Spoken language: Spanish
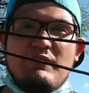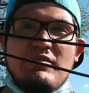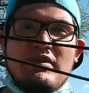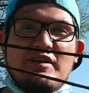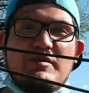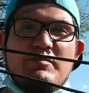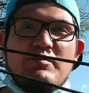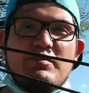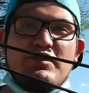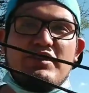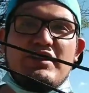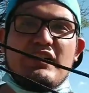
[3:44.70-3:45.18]

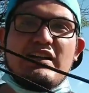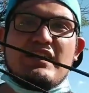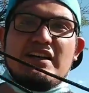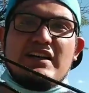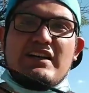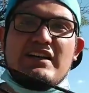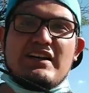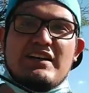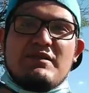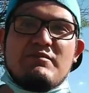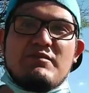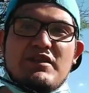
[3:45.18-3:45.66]
para poderla
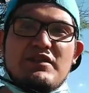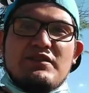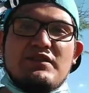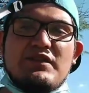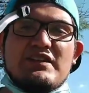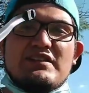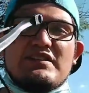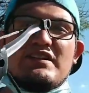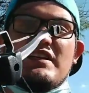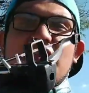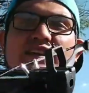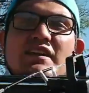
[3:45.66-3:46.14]
cargar más
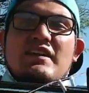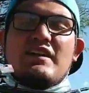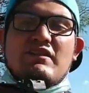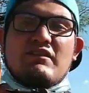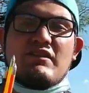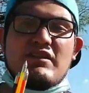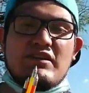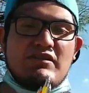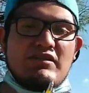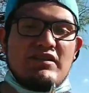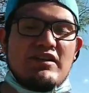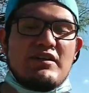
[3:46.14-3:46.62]
fácil,
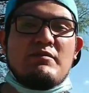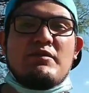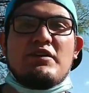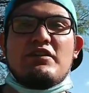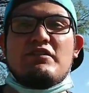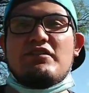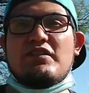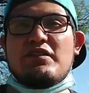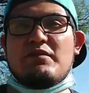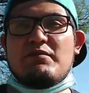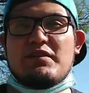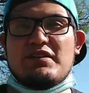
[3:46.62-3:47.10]
aunque con la
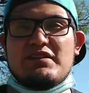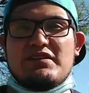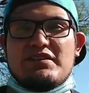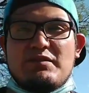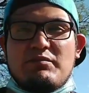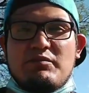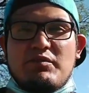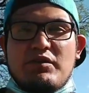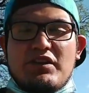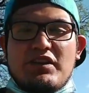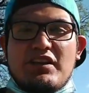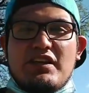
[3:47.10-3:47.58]
mano también se
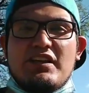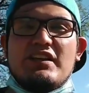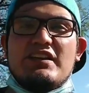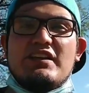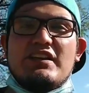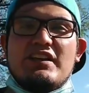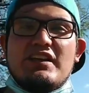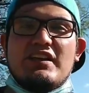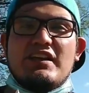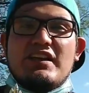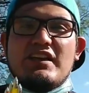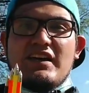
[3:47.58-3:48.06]
puede.
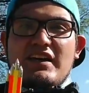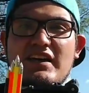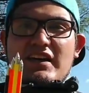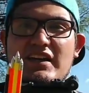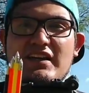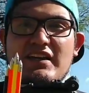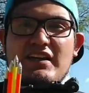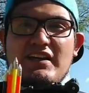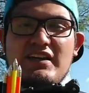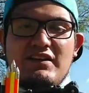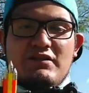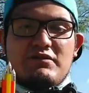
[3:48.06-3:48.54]

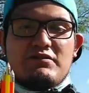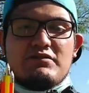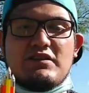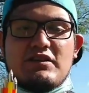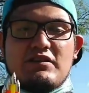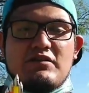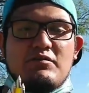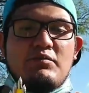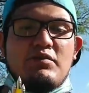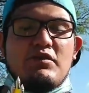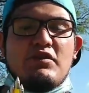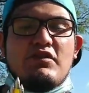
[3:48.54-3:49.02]
Hay que
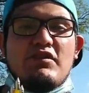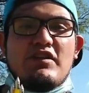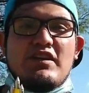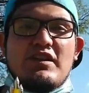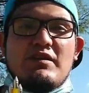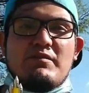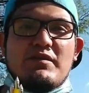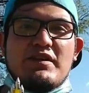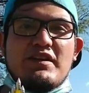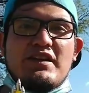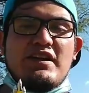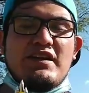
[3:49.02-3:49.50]
ajustar un poco
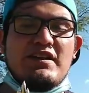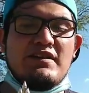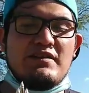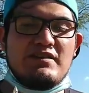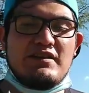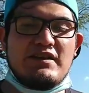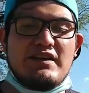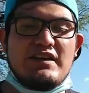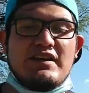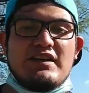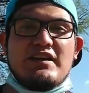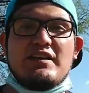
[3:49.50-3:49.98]
la mira,
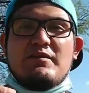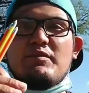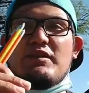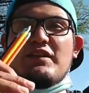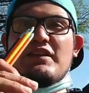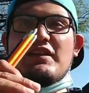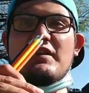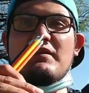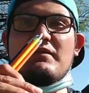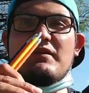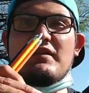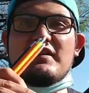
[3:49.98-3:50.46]
hay que
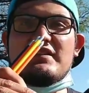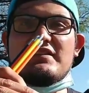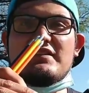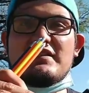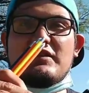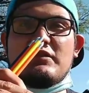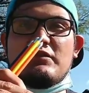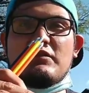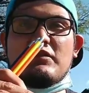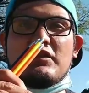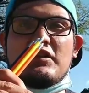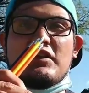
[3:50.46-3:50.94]
apretar bien este
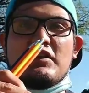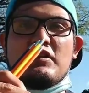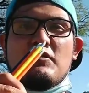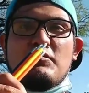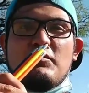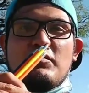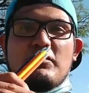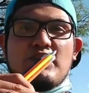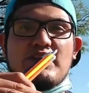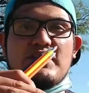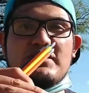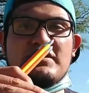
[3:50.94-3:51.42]
tornillo
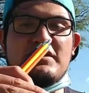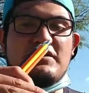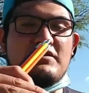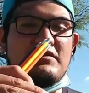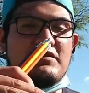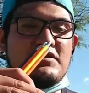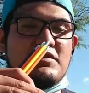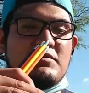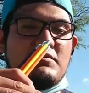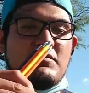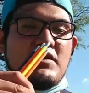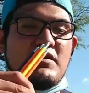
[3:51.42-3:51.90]
porque si no
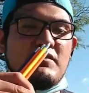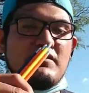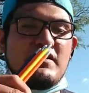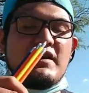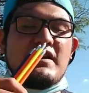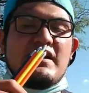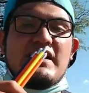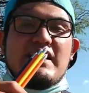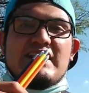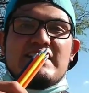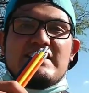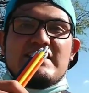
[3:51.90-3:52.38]
se mueve
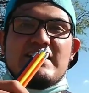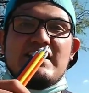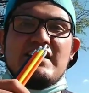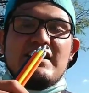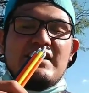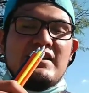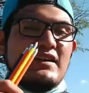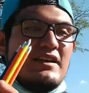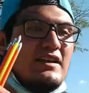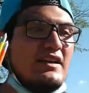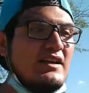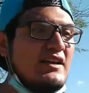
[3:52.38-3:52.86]
el alza.
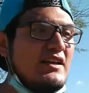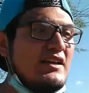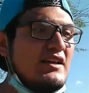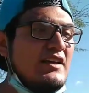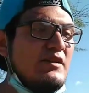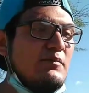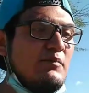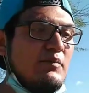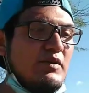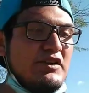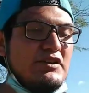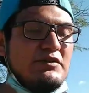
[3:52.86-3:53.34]

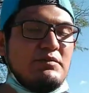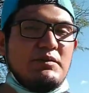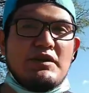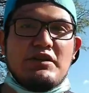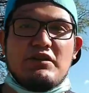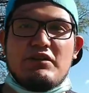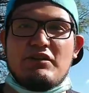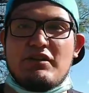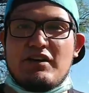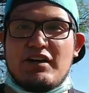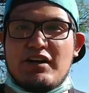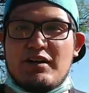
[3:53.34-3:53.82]
Y pues
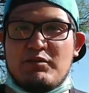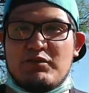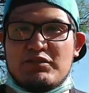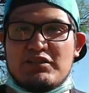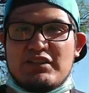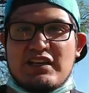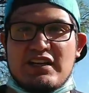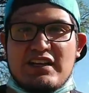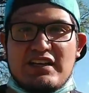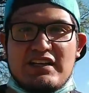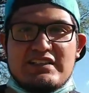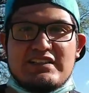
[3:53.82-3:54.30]
bueno, vamos
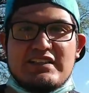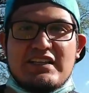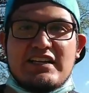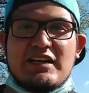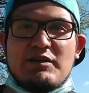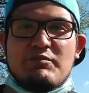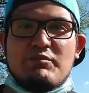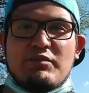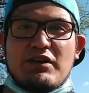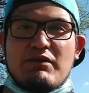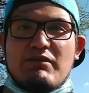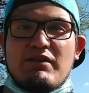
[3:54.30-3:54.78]
a realizar
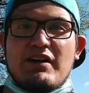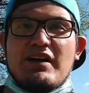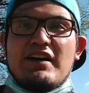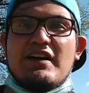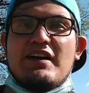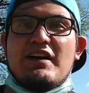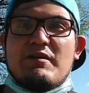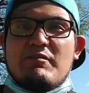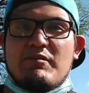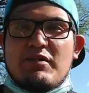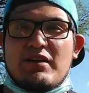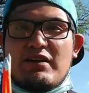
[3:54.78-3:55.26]
la prueba
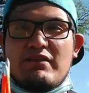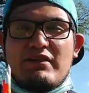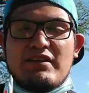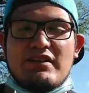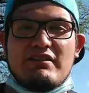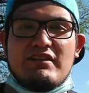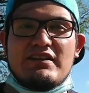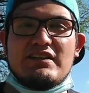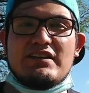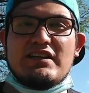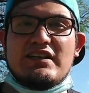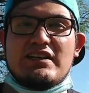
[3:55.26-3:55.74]
para ver
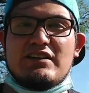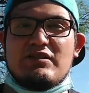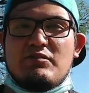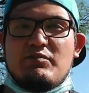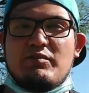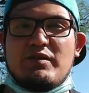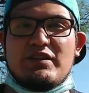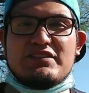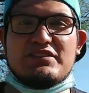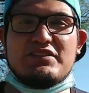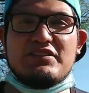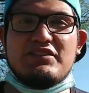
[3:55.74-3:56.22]
cuál es la
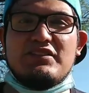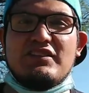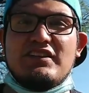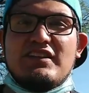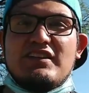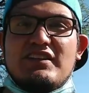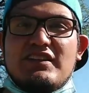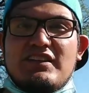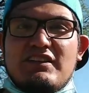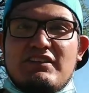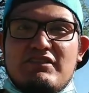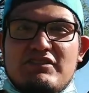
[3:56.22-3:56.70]
agrupación
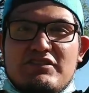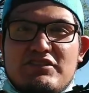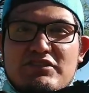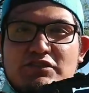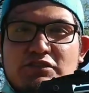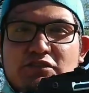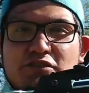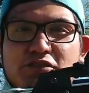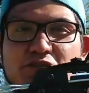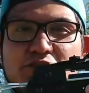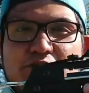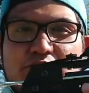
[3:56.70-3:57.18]
de,
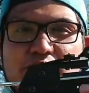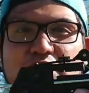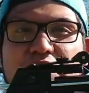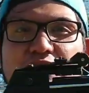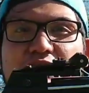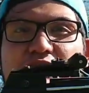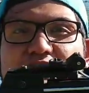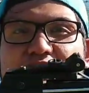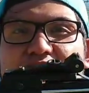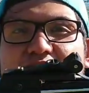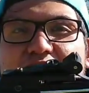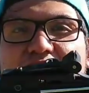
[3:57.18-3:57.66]
nuestro, de
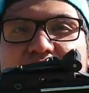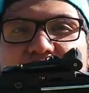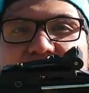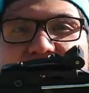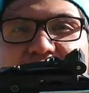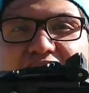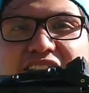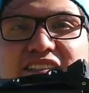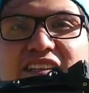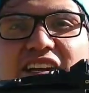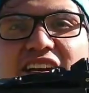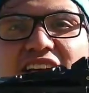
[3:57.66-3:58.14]
nuestra
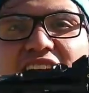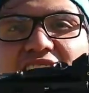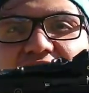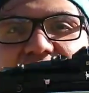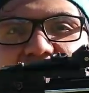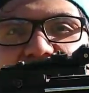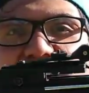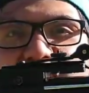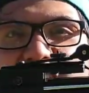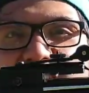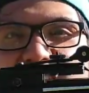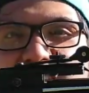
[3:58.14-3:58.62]
ballesta
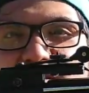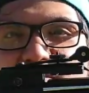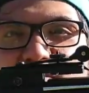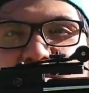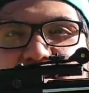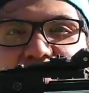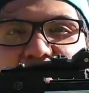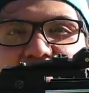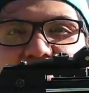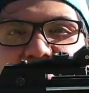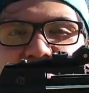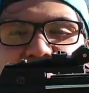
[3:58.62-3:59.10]
a 10
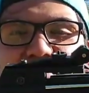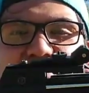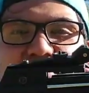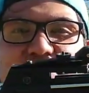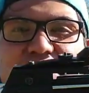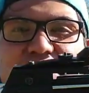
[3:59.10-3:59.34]
metros.